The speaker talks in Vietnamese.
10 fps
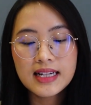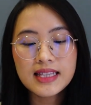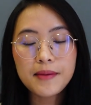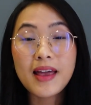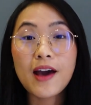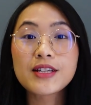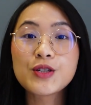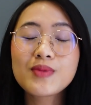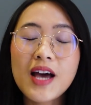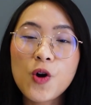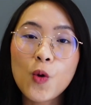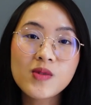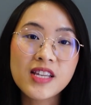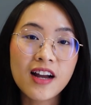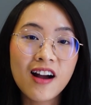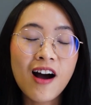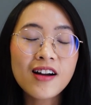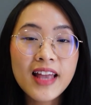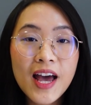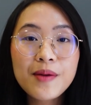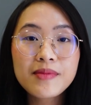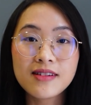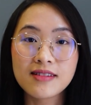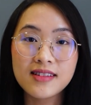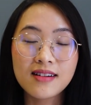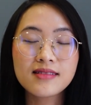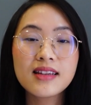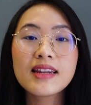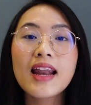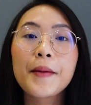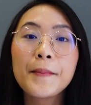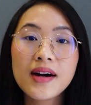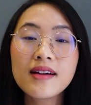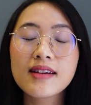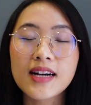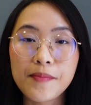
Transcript: Tiếp theo thì chúng ta cũng sẽ có thêm được những tính năng mới được